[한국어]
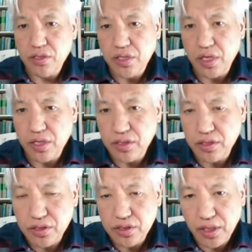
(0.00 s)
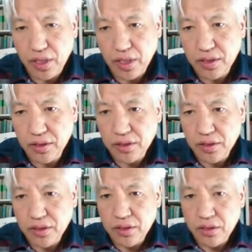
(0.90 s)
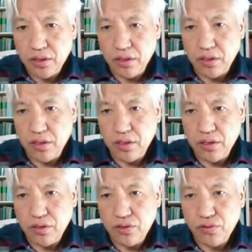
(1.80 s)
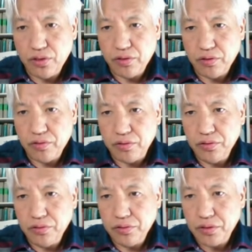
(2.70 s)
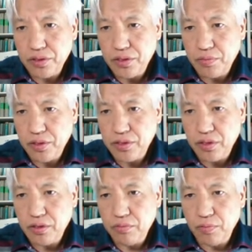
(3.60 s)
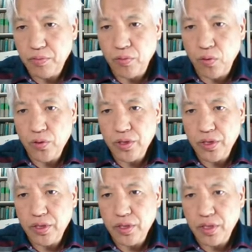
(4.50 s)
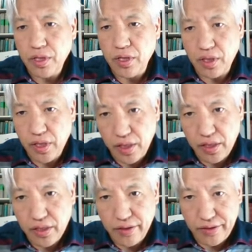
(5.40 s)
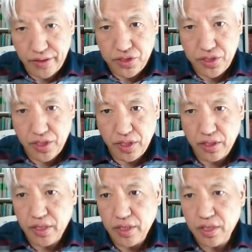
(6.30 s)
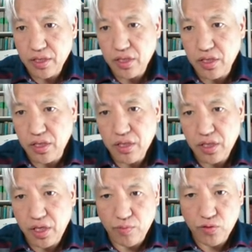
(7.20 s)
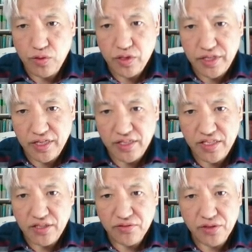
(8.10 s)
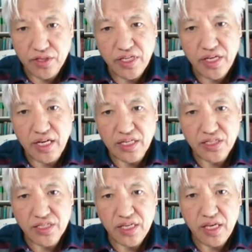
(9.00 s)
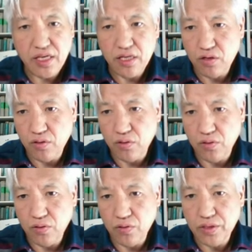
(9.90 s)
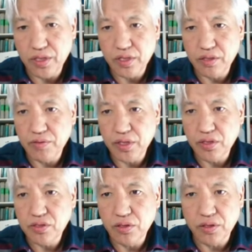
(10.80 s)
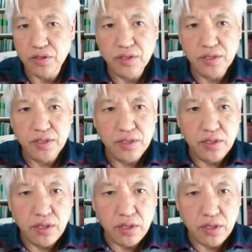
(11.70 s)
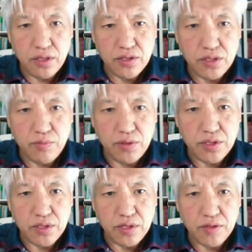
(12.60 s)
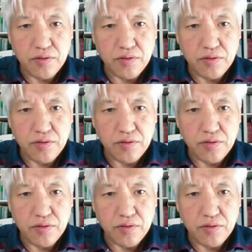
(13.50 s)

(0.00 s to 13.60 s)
행해질 것이다 어, 수동형으로 11절 읽어보면 오이 어, 레 라샤 라기 게물 야디브 예아세 로 이렇게 읽으면 되겠죠 어, 12절